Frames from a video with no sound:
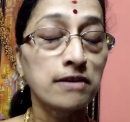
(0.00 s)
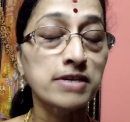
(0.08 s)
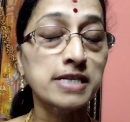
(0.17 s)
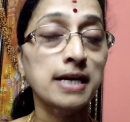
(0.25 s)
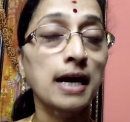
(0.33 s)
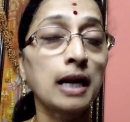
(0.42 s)

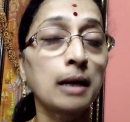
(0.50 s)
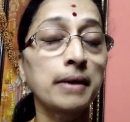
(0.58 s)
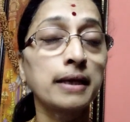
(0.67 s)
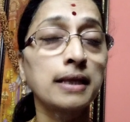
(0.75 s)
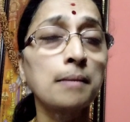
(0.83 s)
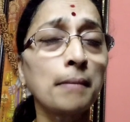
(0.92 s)
విషయాల
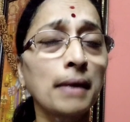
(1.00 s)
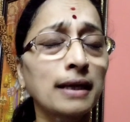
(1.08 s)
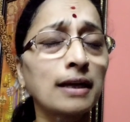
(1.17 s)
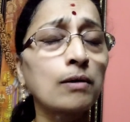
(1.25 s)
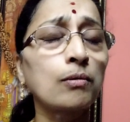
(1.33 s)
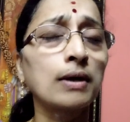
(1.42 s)
మీద
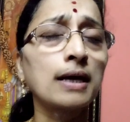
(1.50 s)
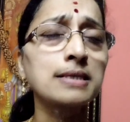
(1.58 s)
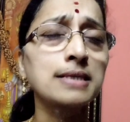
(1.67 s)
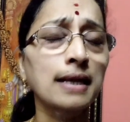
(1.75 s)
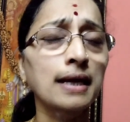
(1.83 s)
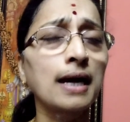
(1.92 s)
మనకి కూడా
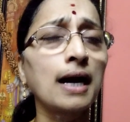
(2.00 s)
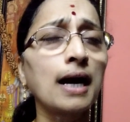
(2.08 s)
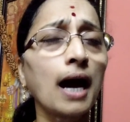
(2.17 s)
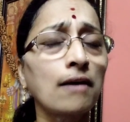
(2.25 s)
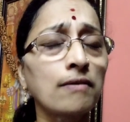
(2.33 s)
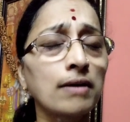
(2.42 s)
సరిగ్గా
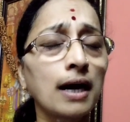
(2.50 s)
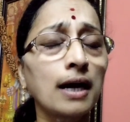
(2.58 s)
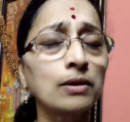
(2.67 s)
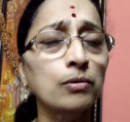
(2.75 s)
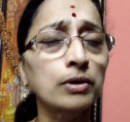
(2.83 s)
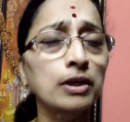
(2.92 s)

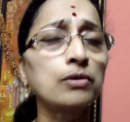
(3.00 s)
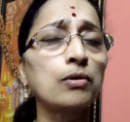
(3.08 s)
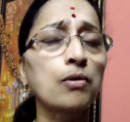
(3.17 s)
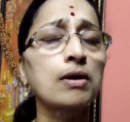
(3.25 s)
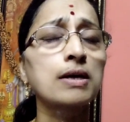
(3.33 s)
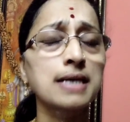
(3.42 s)
అవగాహన ఉండదు
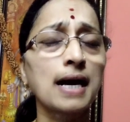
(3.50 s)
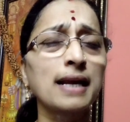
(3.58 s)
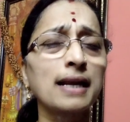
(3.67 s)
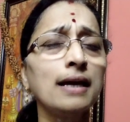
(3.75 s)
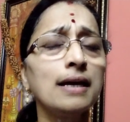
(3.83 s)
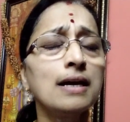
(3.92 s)

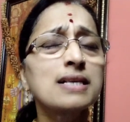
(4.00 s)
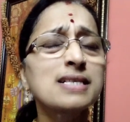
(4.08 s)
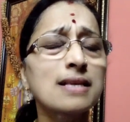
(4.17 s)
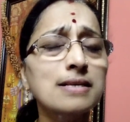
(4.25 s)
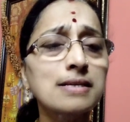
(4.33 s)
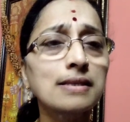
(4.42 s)
ఒక్కొక్కసారి
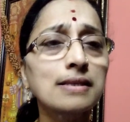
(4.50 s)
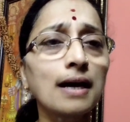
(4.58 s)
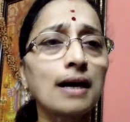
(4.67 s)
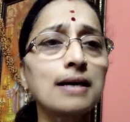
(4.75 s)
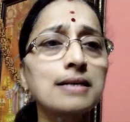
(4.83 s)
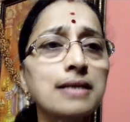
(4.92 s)
చిన్న చిన్న
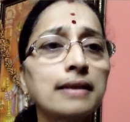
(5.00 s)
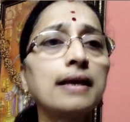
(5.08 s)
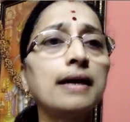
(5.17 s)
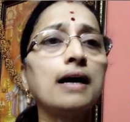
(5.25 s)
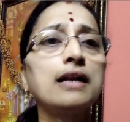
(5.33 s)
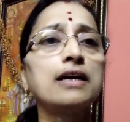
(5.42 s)

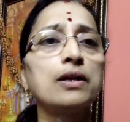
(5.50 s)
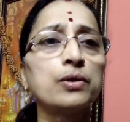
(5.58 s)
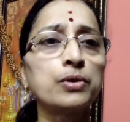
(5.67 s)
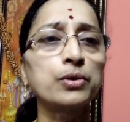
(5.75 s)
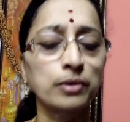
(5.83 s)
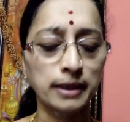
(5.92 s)
సందేహాలు
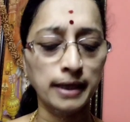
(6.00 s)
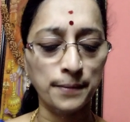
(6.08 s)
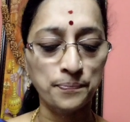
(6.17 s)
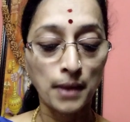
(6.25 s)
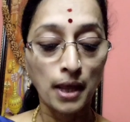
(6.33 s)
కలుగుతూ ఉంటాయి